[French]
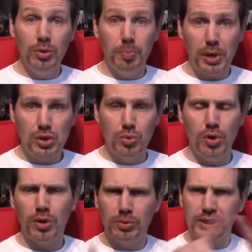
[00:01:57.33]
une page
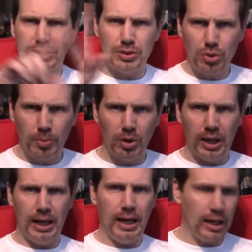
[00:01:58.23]
couleur, donc ça sera
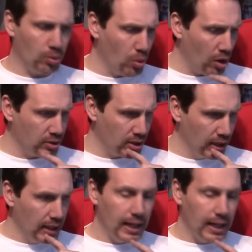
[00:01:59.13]
sûrement un Artworks.